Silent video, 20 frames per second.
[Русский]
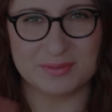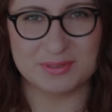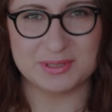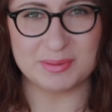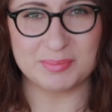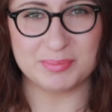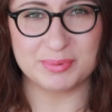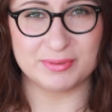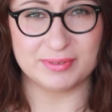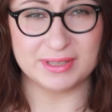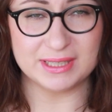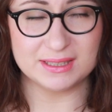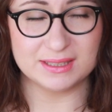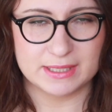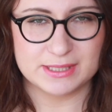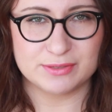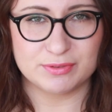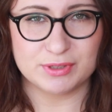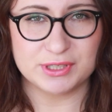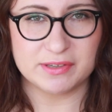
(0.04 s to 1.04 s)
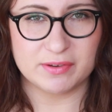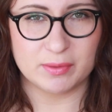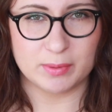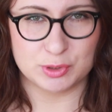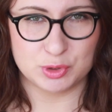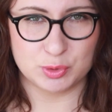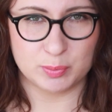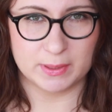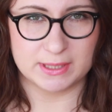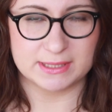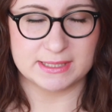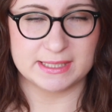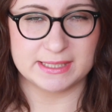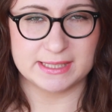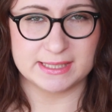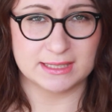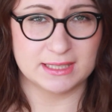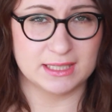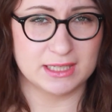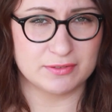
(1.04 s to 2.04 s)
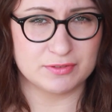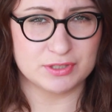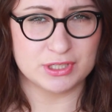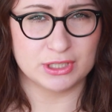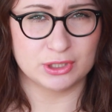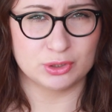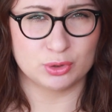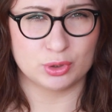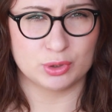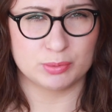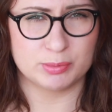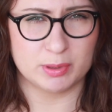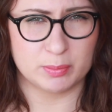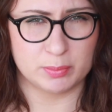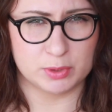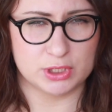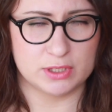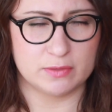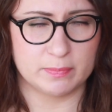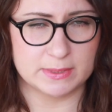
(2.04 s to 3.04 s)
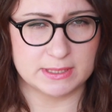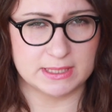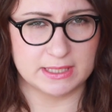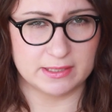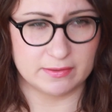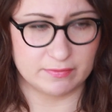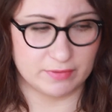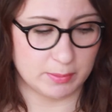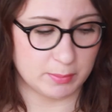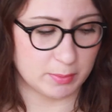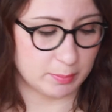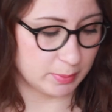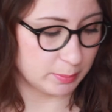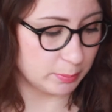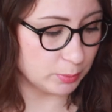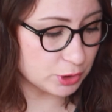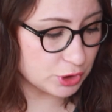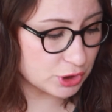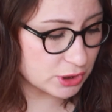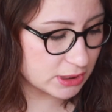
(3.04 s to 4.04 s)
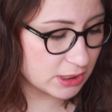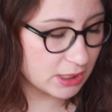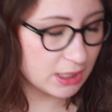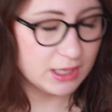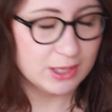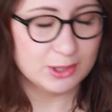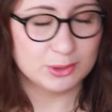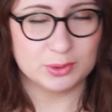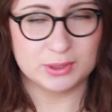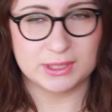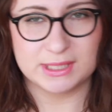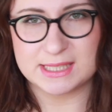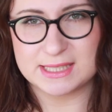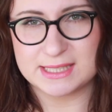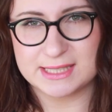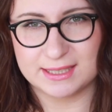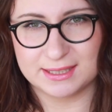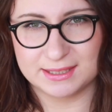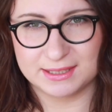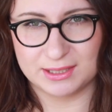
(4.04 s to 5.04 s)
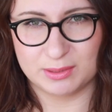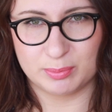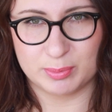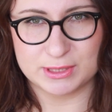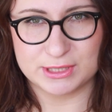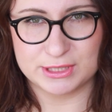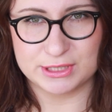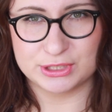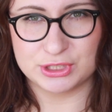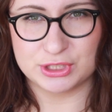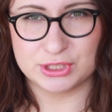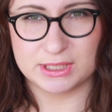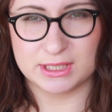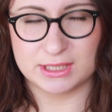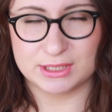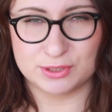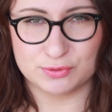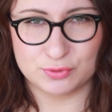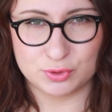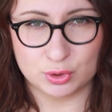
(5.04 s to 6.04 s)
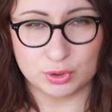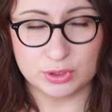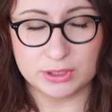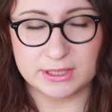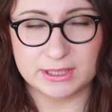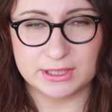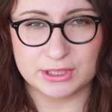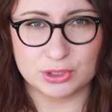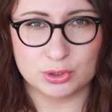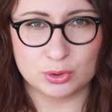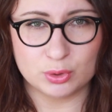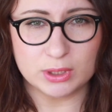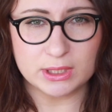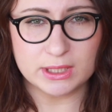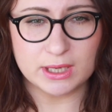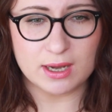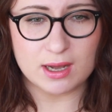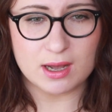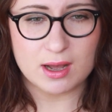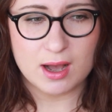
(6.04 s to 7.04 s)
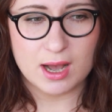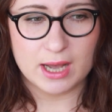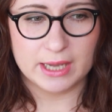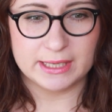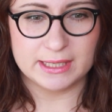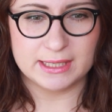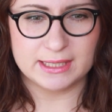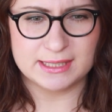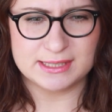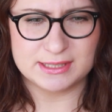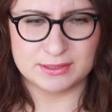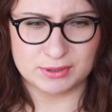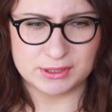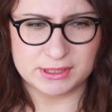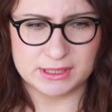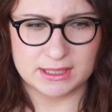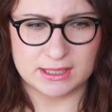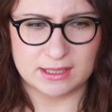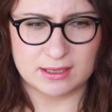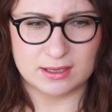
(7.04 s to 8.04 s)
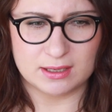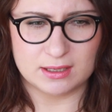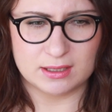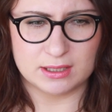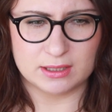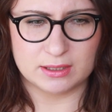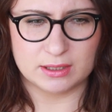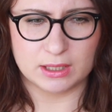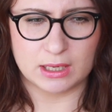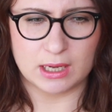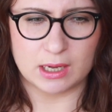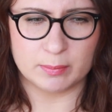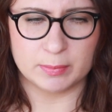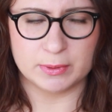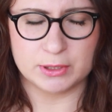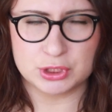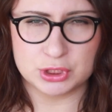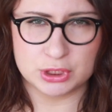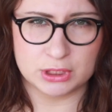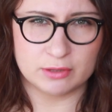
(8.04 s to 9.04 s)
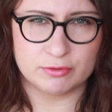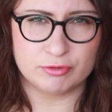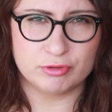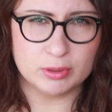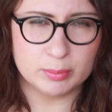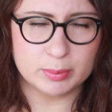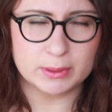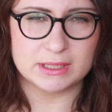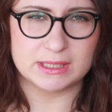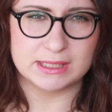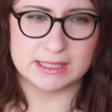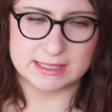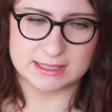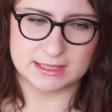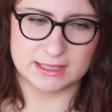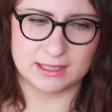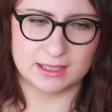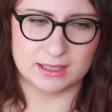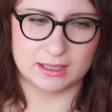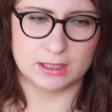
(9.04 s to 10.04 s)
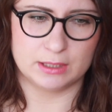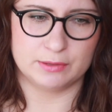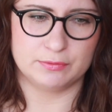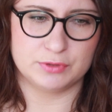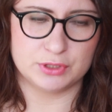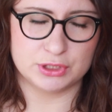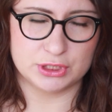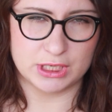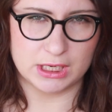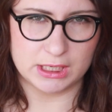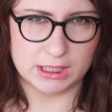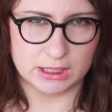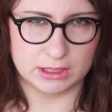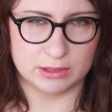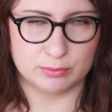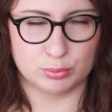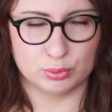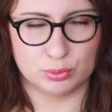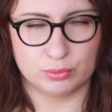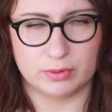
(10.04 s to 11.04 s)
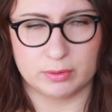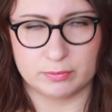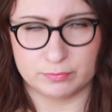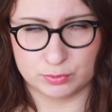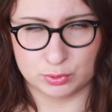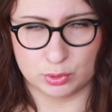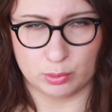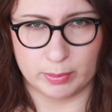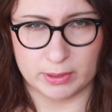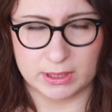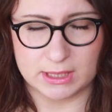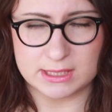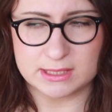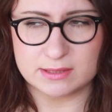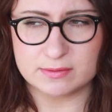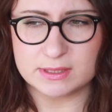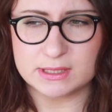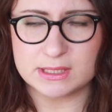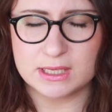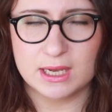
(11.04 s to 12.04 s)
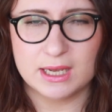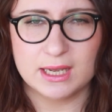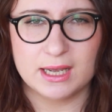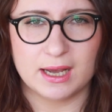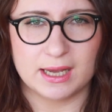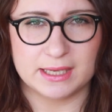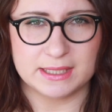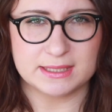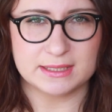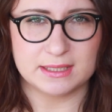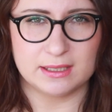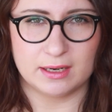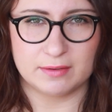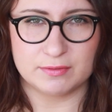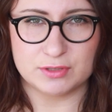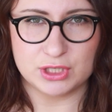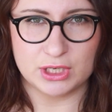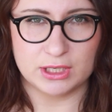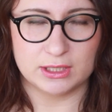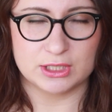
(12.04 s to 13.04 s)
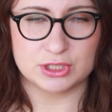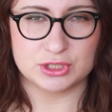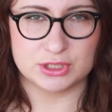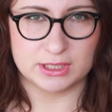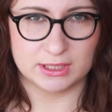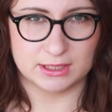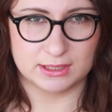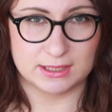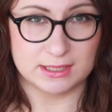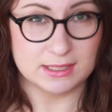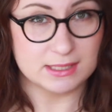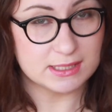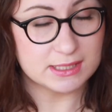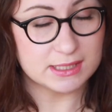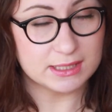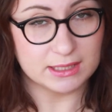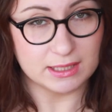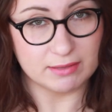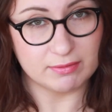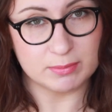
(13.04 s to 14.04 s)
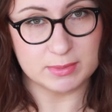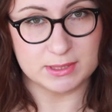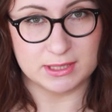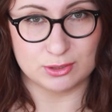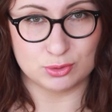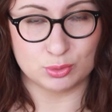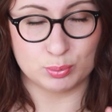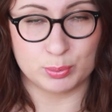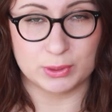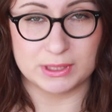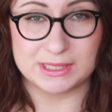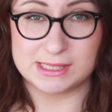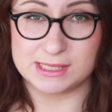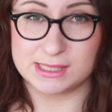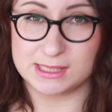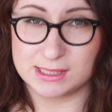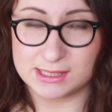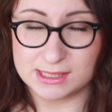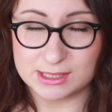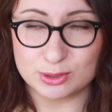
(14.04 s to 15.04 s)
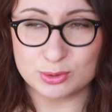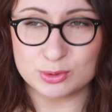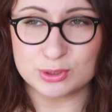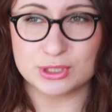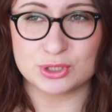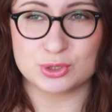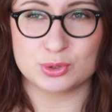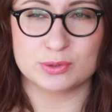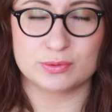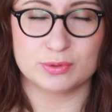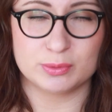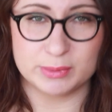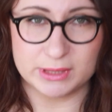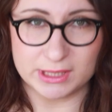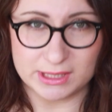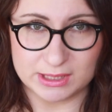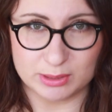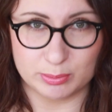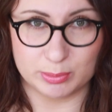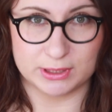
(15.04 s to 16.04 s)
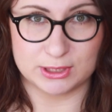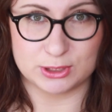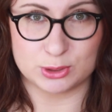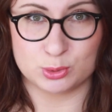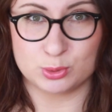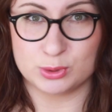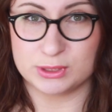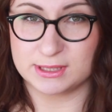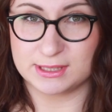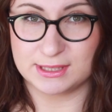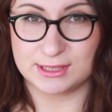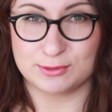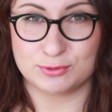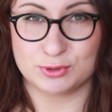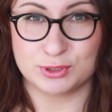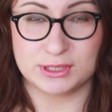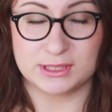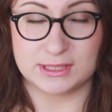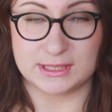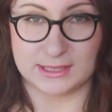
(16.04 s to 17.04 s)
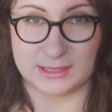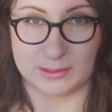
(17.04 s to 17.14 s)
Всем привет! Сегодня я вам хочу показать несколько вещей, которые мне пришли в последнее время по почте. Тут есть некоторые посылочки от девчонок и не только. И сегодня я как бы решила выбрать несколько вещей, я не буду вам все показывать, а несколько вещей, и даже некоторые из них я вам сразу протестирую, скажу свое мнение и покажу это сегодня на